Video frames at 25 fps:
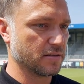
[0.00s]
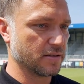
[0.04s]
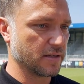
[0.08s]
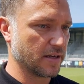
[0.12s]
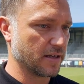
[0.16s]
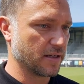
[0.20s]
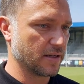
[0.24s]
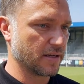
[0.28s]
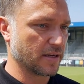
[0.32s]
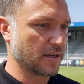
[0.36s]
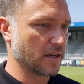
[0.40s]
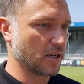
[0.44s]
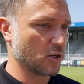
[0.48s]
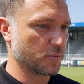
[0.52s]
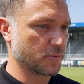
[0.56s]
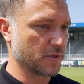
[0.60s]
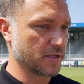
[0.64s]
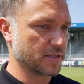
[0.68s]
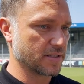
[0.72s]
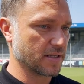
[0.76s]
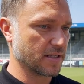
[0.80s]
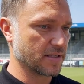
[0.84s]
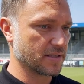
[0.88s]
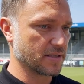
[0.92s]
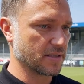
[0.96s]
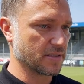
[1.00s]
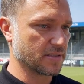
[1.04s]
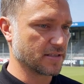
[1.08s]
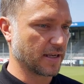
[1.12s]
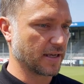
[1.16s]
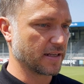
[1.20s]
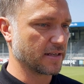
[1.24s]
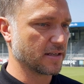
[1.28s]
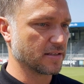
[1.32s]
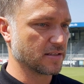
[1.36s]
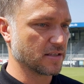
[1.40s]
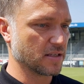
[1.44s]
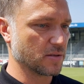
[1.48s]
ja, egal ob das jetzt das
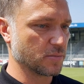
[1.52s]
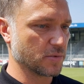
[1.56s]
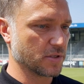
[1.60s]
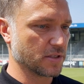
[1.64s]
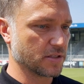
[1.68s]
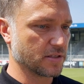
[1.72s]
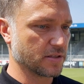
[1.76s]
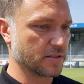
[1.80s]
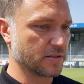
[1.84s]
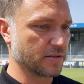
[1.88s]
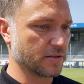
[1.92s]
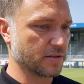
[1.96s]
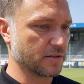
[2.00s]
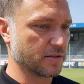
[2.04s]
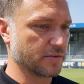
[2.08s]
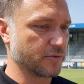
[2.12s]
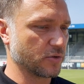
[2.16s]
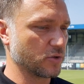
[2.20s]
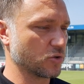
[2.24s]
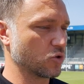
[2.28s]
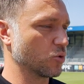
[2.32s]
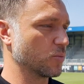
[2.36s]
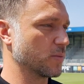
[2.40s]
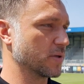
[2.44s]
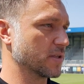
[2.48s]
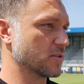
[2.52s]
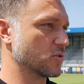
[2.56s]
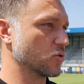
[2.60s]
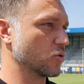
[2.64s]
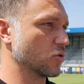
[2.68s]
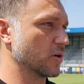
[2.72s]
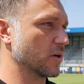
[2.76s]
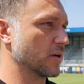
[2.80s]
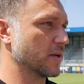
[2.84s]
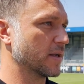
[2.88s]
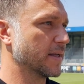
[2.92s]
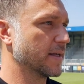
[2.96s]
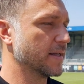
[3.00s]
Trainerteam ist, Prozess äh, von Thomas Tuchel,